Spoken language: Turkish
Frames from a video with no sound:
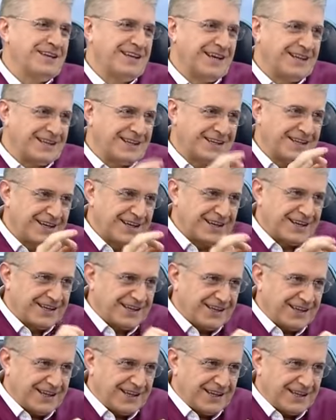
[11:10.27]
Yani
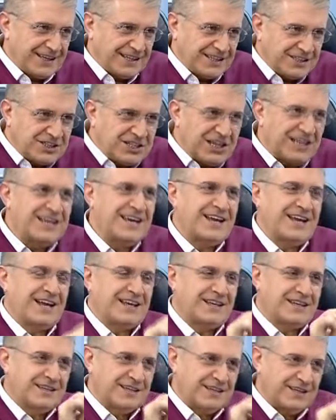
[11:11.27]
e,
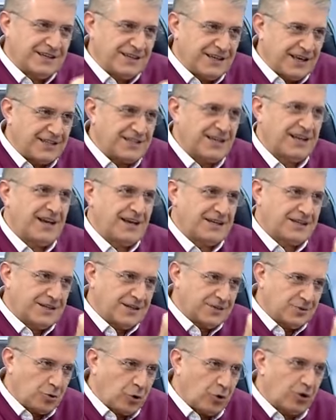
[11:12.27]
inceleyerek, gezerek,
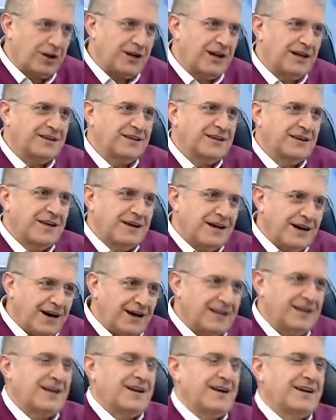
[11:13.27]
görerek,
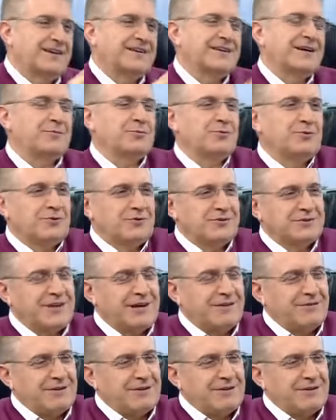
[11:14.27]
alarak yapıyoruz.